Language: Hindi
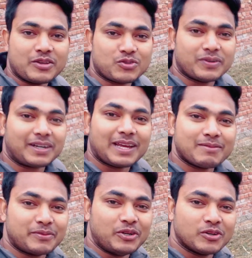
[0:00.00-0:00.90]
हैं सुबह का टाइम
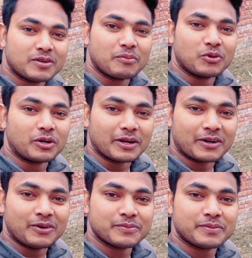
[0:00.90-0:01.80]
में वीडियो अपलोड कर
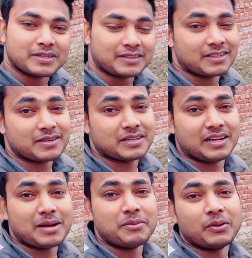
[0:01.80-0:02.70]
रहा हूँ पर इतना
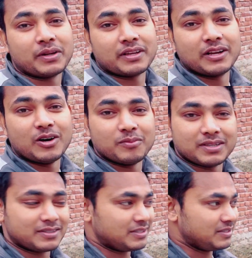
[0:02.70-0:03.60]
ख़राब नेटवर्क है गांव में
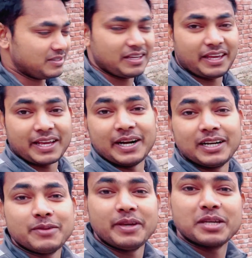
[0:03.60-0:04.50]
कि एक
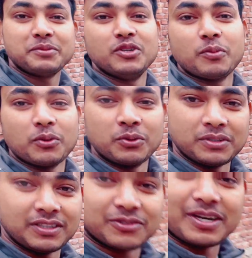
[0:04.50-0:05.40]
घंटे में एक वीडियो अपलोड
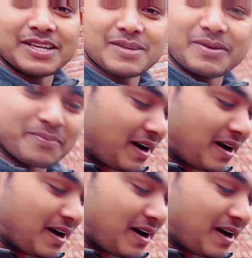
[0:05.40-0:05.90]
होती है सुबह जब हम